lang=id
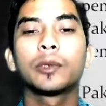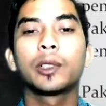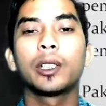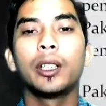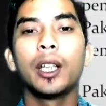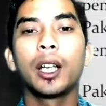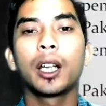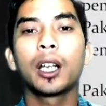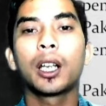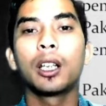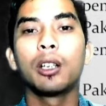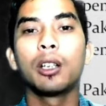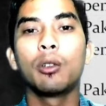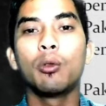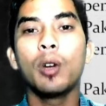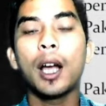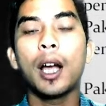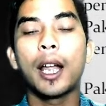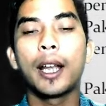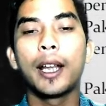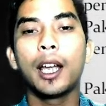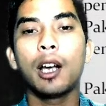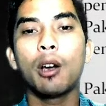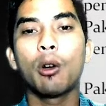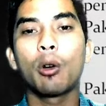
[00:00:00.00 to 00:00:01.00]
yang kedua
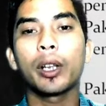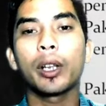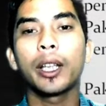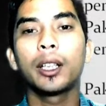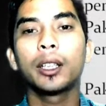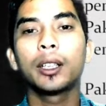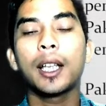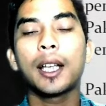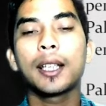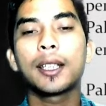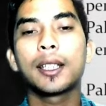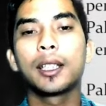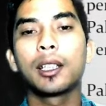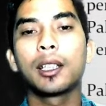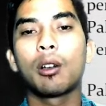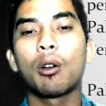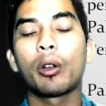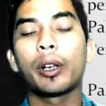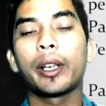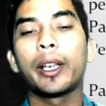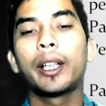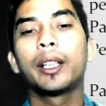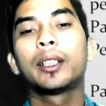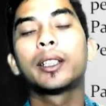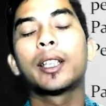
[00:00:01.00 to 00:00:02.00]
ada orientasi.
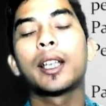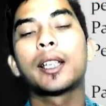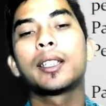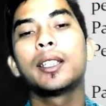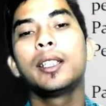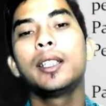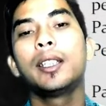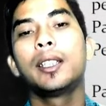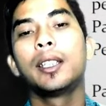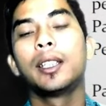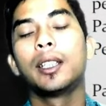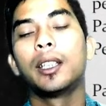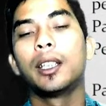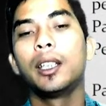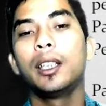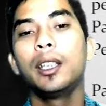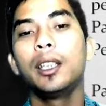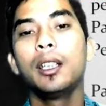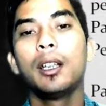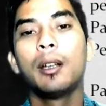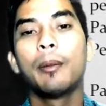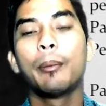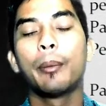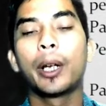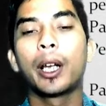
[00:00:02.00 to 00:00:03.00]
Orientasi di sini
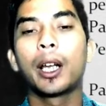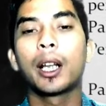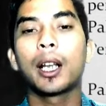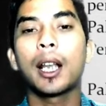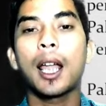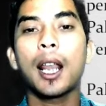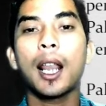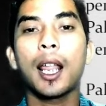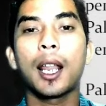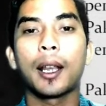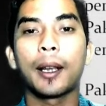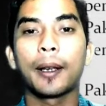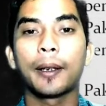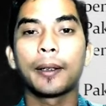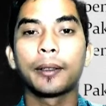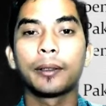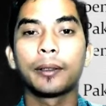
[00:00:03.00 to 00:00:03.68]
pengenalan.